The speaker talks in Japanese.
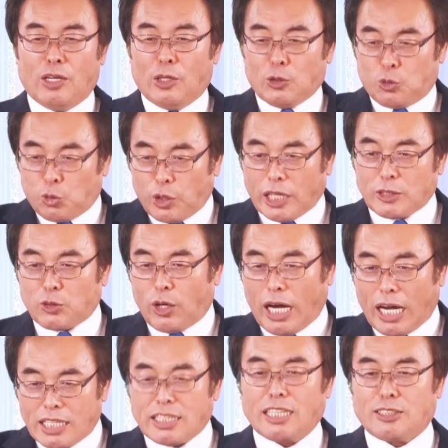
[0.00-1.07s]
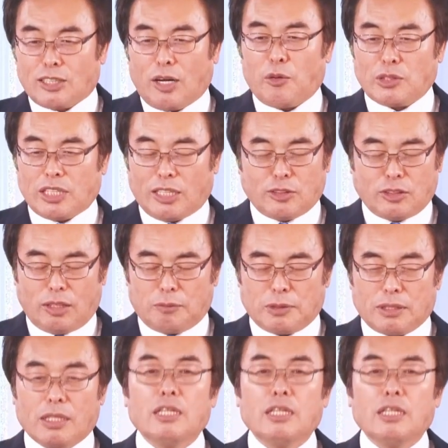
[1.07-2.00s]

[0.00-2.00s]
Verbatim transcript: 隣と挨拶交わしたんですよ、ま、